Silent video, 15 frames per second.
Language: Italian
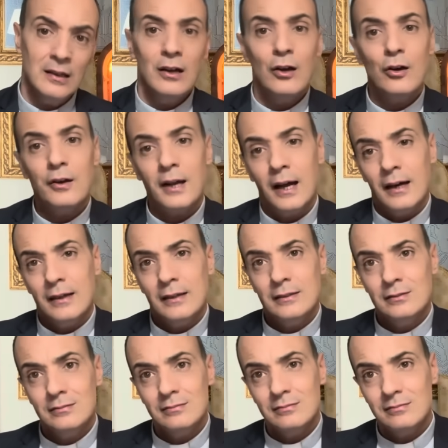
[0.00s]
Ora
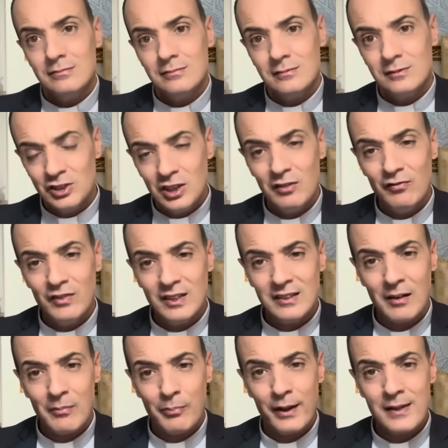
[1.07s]
ci invita
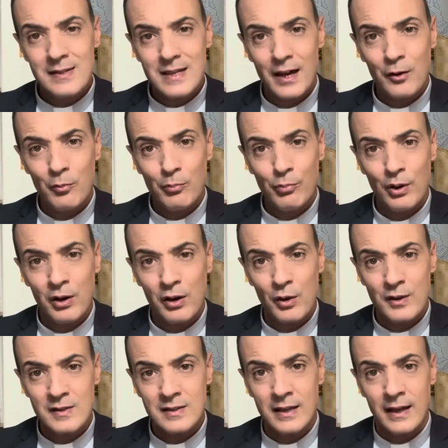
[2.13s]
a pensare un po' a
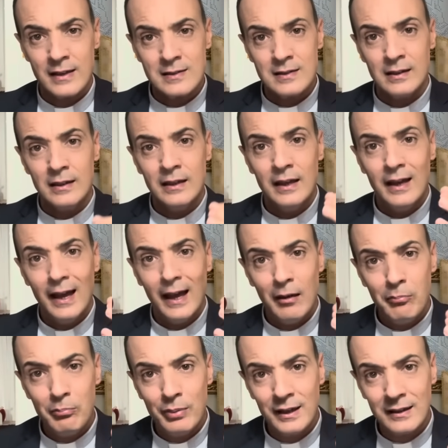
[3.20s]
noi stessi. E
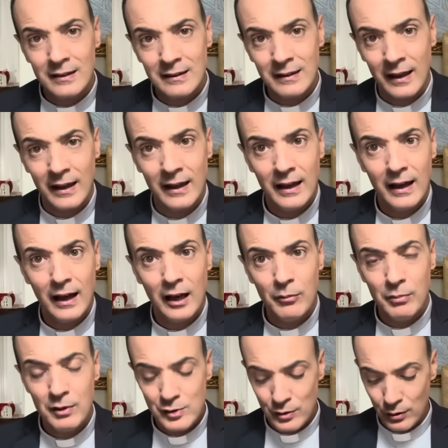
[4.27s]
per te hai
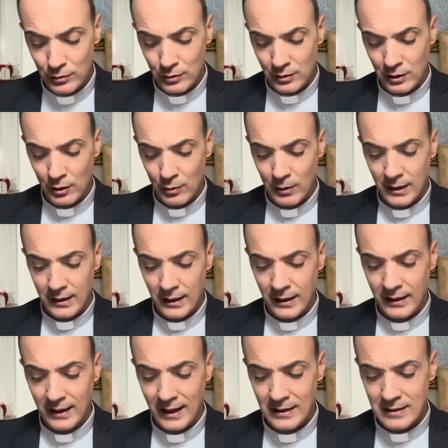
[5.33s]
bisogno di qualche
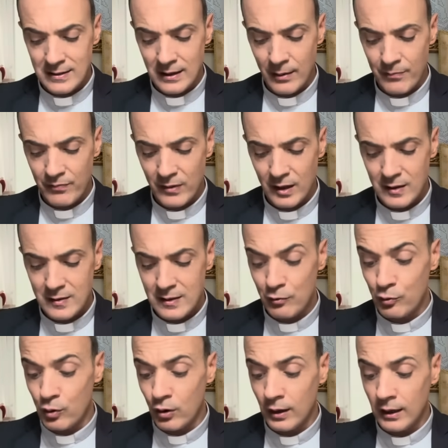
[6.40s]
grazia? Se
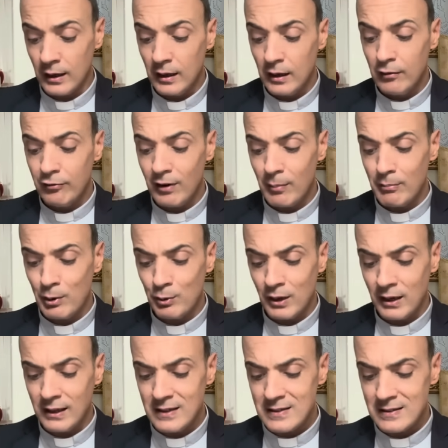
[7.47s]
vuoi, fammi una
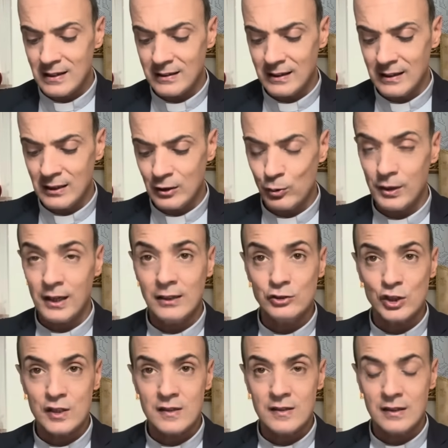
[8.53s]
lista delle tue
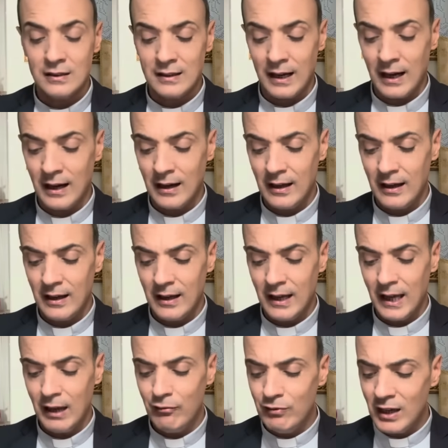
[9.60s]
necessità
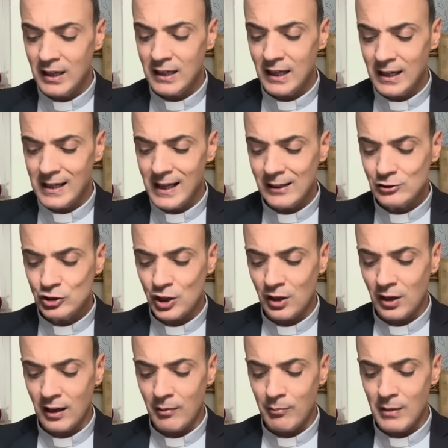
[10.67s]
e vieni a
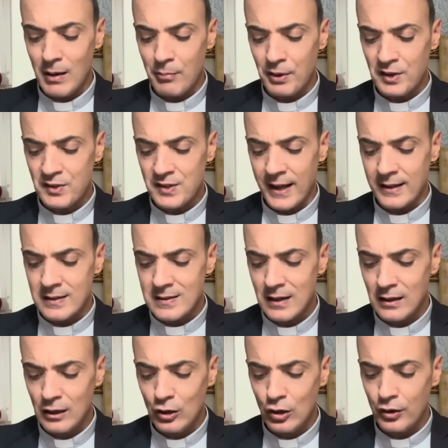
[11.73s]
leggerle in mia presenza.
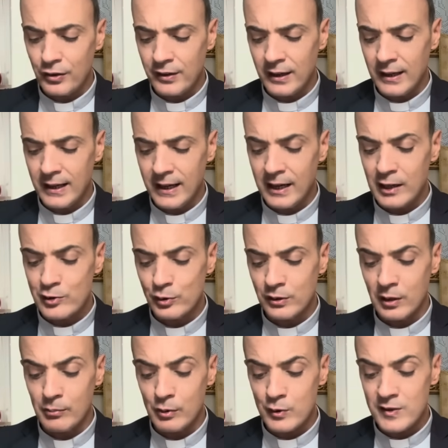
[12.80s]
Ricorda il caso del
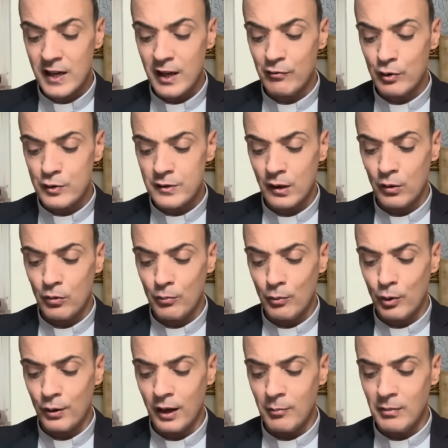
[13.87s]
mio servo
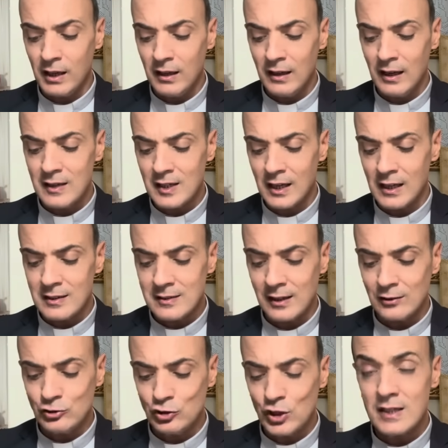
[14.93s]
Salomone, mi chiese la
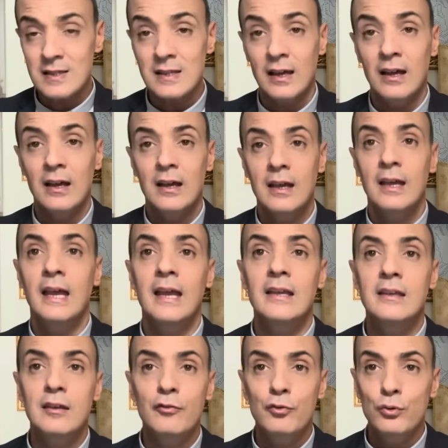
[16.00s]
saggezza e
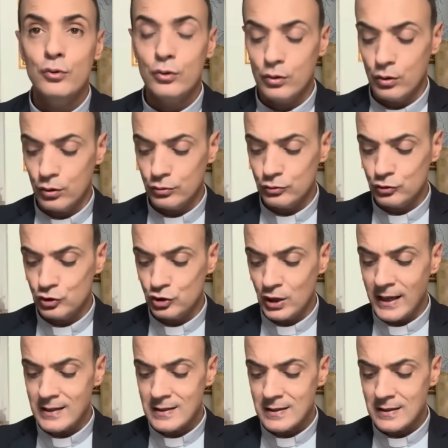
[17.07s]
gli fu
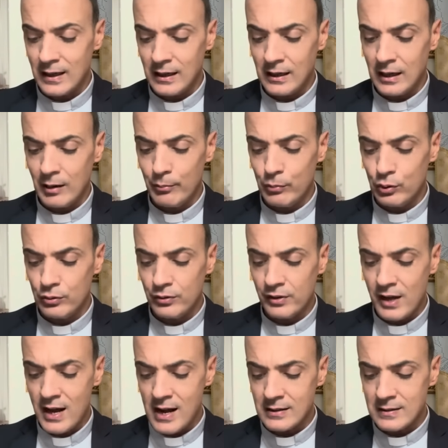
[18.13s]
concessa in
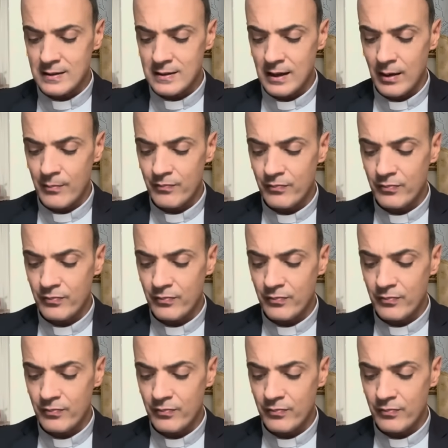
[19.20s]
abbondanza.